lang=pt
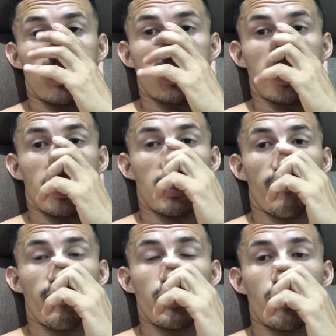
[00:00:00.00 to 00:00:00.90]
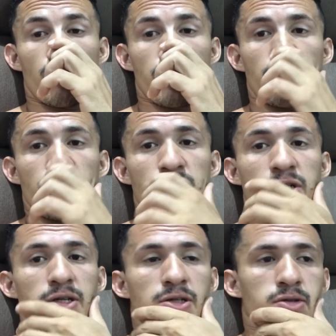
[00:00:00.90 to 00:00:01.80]
128
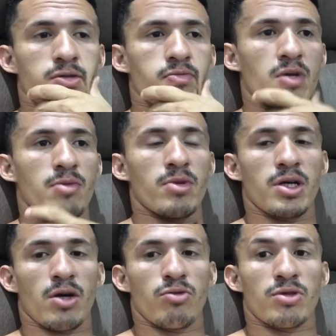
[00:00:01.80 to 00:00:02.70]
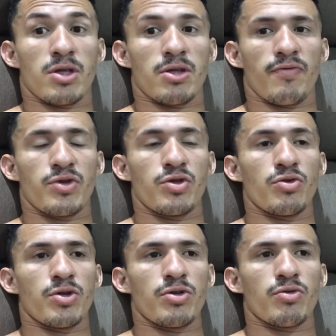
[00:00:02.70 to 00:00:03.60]
GB. Minha irmã quer o de
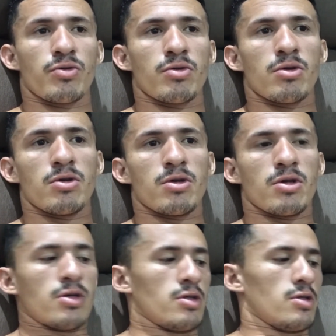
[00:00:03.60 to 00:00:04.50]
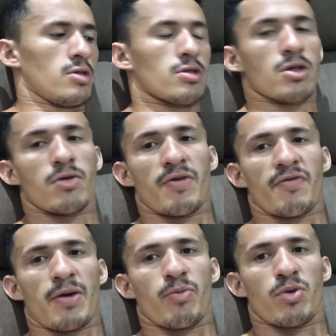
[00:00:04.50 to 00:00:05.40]
128. Então vai
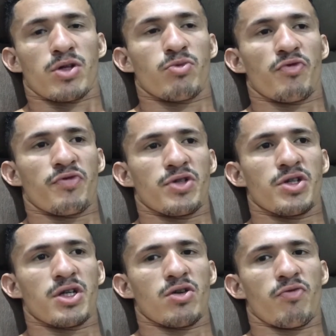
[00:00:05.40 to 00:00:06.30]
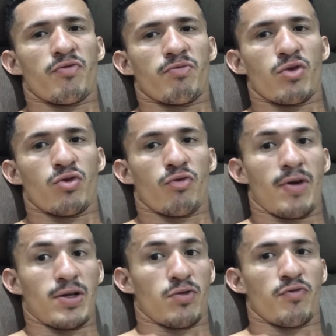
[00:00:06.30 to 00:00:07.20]
ficar pro próximo vídeo aí. Eu, eu
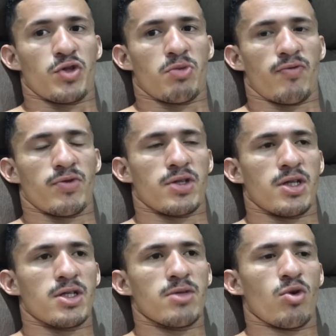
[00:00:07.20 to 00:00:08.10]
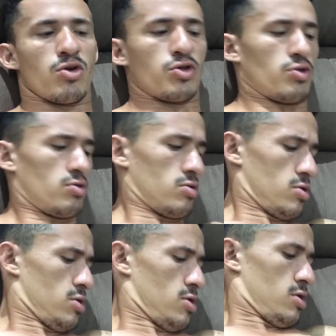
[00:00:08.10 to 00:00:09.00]
faço um vídeo para vocês e mostro.
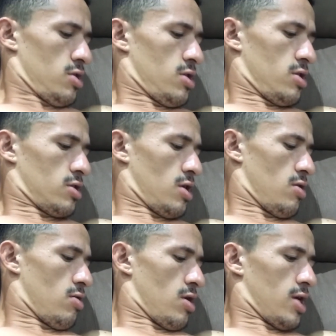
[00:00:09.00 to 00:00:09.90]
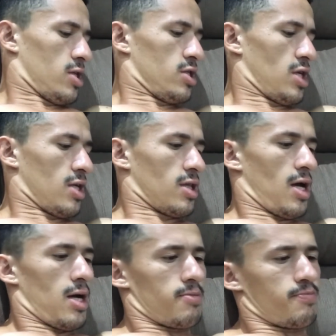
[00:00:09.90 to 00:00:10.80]
Então, aqui já
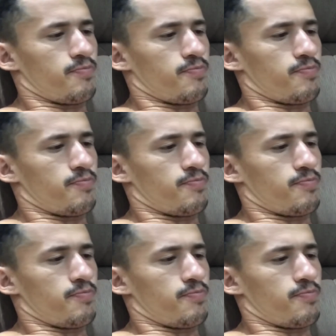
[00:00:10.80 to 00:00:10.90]
tá